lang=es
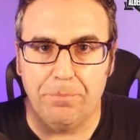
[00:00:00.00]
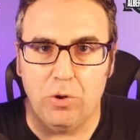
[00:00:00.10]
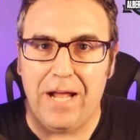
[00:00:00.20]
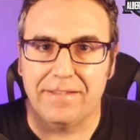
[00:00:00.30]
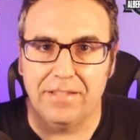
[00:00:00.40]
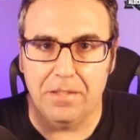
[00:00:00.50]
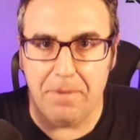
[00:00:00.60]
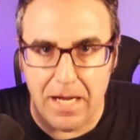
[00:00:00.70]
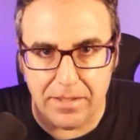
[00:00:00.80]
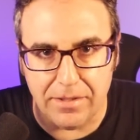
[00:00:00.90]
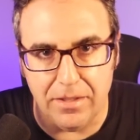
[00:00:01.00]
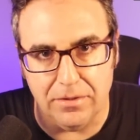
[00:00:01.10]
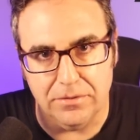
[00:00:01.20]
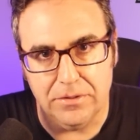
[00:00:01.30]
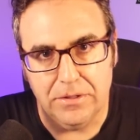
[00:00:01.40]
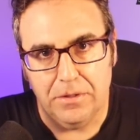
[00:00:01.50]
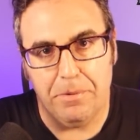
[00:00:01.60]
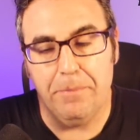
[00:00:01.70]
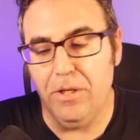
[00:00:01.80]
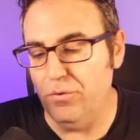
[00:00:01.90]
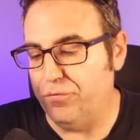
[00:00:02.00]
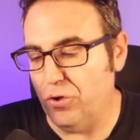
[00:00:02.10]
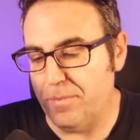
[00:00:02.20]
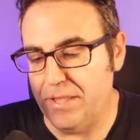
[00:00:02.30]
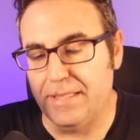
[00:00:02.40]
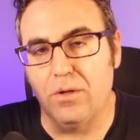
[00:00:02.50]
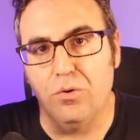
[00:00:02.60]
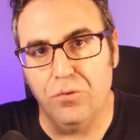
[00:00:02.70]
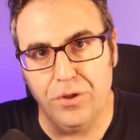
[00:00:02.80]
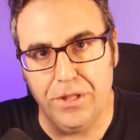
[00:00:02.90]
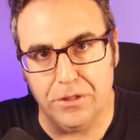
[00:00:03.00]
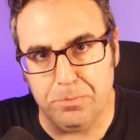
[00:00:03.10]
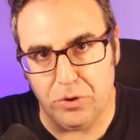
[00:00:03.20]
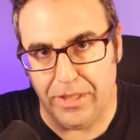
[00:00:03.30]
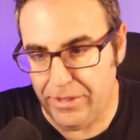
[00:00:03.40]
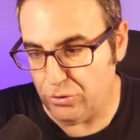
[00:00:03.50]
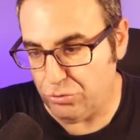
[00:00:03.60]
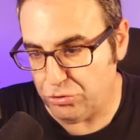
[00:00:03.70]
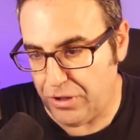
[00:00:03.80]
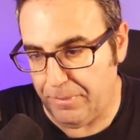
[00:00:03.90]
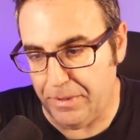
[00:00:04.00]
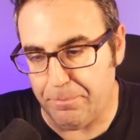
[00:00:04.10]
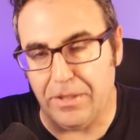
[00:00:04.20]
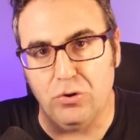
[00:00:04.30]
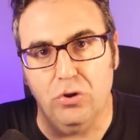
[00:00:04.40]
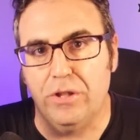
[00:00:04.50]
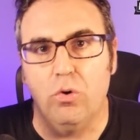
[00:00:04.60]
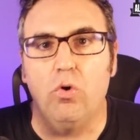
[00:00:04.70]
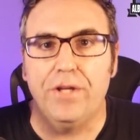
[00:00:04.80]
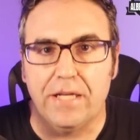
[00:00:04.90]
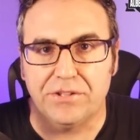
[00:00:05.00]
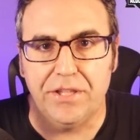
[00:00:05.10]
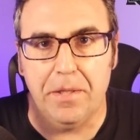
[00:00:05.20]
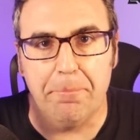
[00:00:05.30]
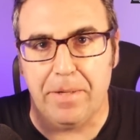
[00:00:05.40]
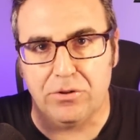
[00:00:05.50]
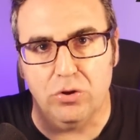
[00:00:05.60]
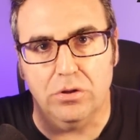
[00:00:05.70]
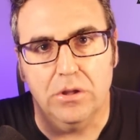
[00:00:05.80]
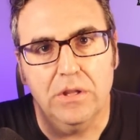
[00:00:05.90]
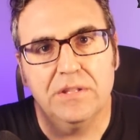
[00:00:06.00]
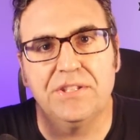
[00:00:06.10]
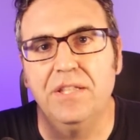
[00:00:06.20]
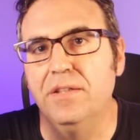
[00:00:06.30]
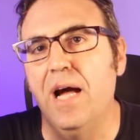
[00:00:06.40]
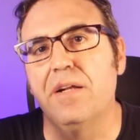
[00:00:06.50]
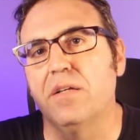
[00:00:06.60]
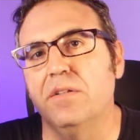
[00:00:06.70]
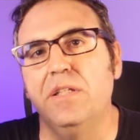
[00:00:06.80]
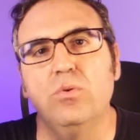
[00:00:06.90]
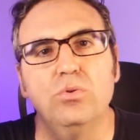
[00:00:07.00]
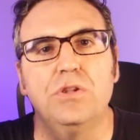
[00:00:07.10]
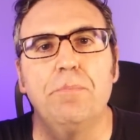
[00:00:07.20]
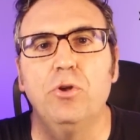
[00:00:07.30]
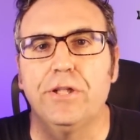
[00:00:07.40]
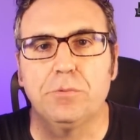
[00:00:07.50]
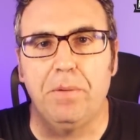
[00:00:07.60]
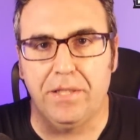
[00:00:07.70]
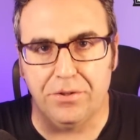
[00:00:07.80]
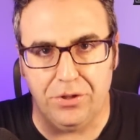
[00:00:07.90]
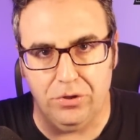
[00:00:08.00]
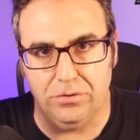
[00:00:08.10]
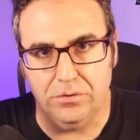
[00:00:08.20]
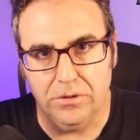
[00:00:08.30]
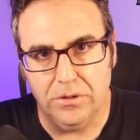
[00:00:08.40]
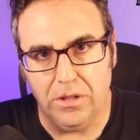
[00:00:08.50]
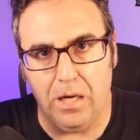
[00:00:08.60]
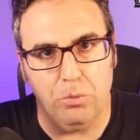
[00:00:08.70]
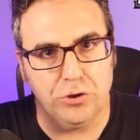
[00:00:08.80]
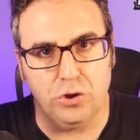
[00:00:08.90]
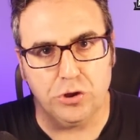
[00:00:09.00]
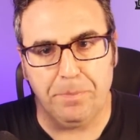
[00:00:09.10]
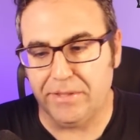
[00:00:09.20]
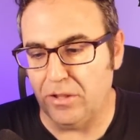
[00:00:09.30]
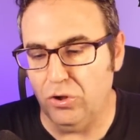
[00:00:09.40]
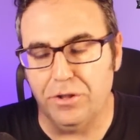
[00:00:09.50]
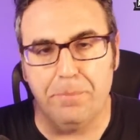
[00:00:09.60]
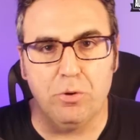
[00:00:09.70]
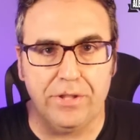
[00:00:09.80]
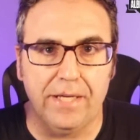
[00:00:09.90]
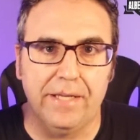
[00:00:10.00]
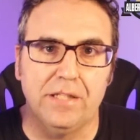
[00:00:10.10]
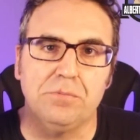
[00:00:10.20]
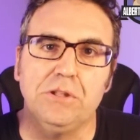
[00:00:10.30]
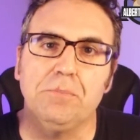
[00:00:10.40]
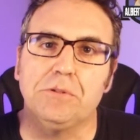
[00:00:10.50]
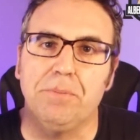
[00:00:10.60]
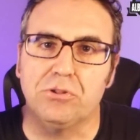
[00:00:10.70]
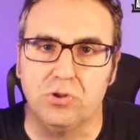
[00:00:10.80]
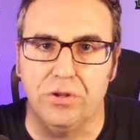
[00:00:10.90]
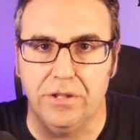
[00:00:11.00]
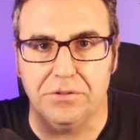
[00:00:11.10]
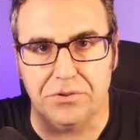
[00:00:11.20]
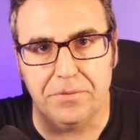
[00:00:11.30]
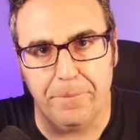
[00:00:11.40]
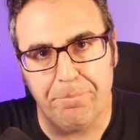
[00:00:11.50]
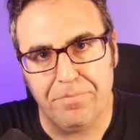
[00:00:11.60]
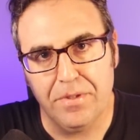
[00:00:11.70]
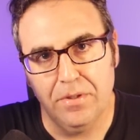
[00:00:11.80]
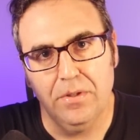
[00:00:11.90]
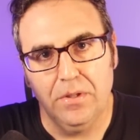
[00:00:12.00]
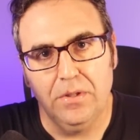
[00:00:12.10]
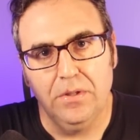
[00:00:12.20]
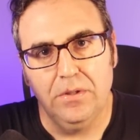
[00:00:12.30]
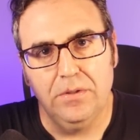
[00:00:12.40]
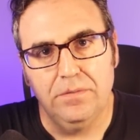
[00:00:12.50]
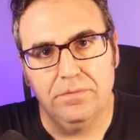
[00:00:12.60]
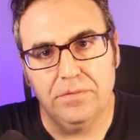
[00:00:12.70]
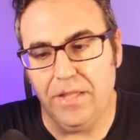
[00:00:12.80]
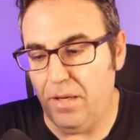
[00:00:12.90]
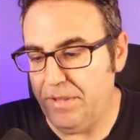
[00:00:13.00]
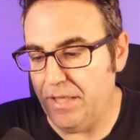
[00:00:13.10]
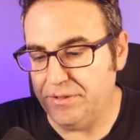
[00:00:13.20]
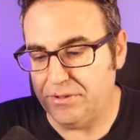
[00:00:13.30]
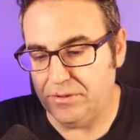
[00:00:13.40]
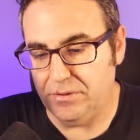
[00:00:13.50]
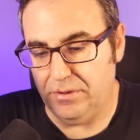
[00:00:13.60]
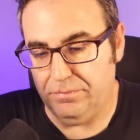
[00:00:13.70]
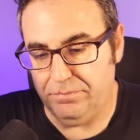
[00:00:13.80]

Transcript: por arte de magia, primero en forma de cacofonías, porque ellos no estaban en plató, y luego ya sí en plató, sin dar ningún tipo de explicación a vuestro espectador de por qué aquellas mismas personas que habíais